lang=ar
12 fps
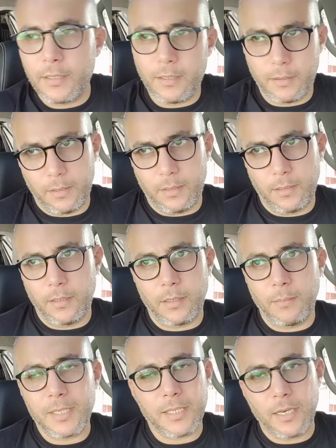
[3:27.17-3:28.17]
آه،
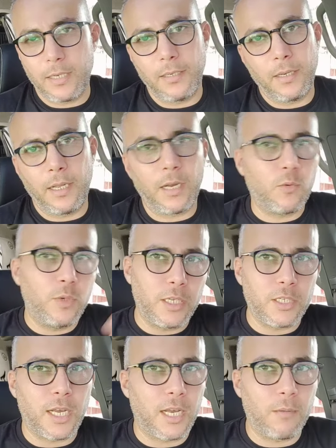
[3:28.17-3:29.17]
مثلا اخويا
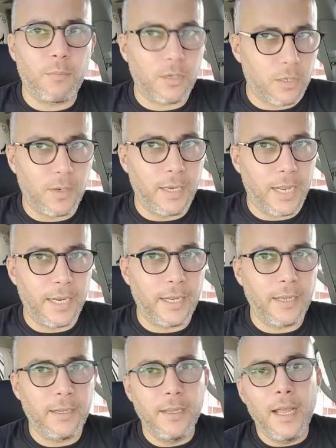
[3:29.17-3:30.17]
شغال بره ولا حاجه
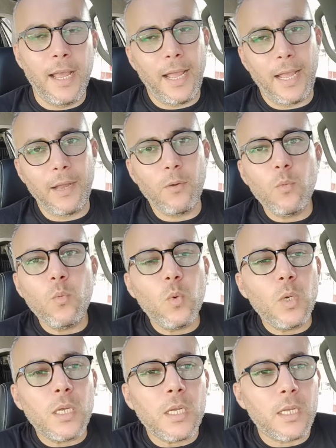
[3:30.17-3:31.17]
او
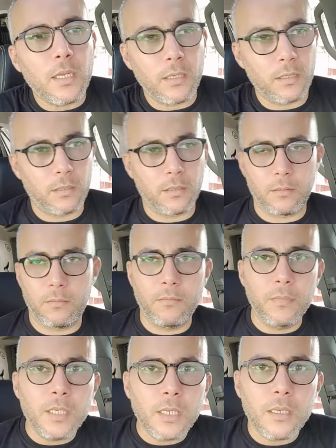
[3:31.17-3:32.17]
آه،
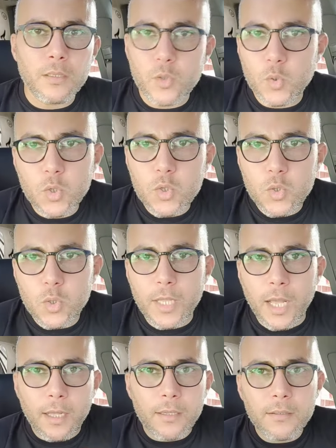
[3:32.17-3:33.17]
من السوق السوداء
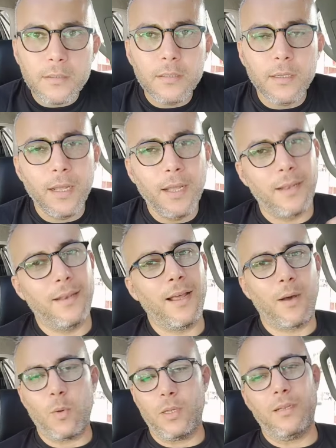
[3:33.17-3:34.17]
لا
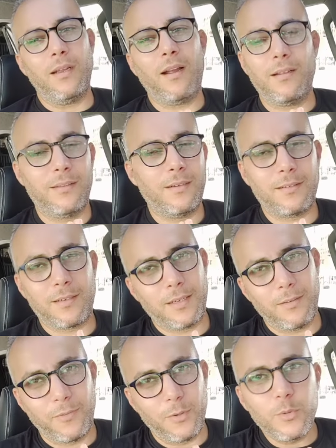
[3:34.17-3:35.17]
والله حضرتك
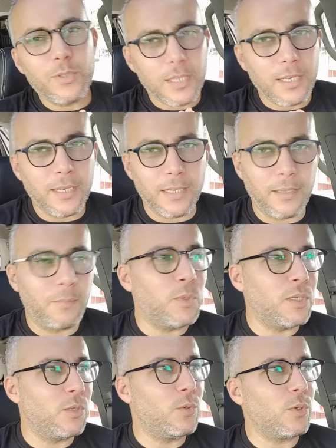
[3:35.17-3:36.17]
الفلوس اللي من
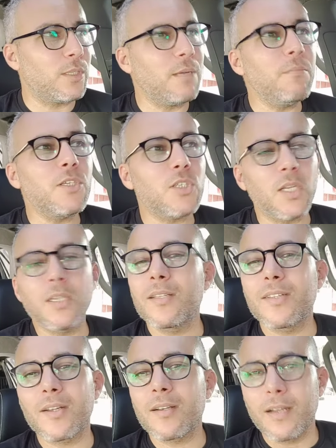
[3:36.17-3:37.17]
النوع ده مش
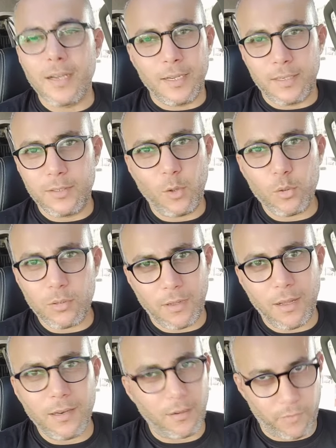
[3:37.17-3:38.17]
هنقدر نحطها
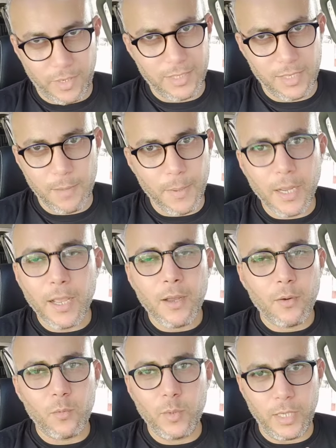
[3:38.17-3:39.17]
لك في حسابك
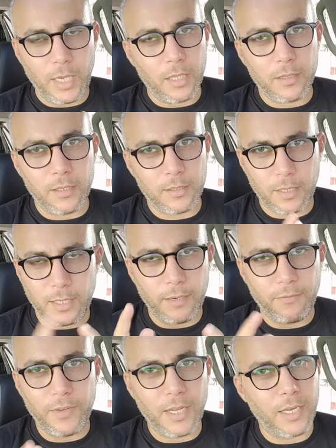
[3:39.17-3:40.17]
وحضرتك
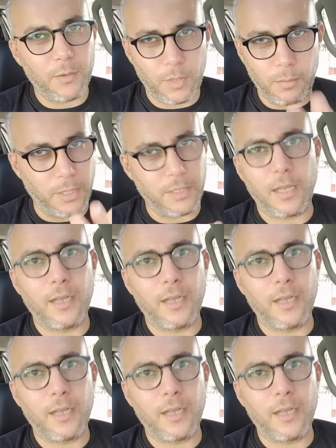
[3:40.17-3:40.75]
لفها والبسها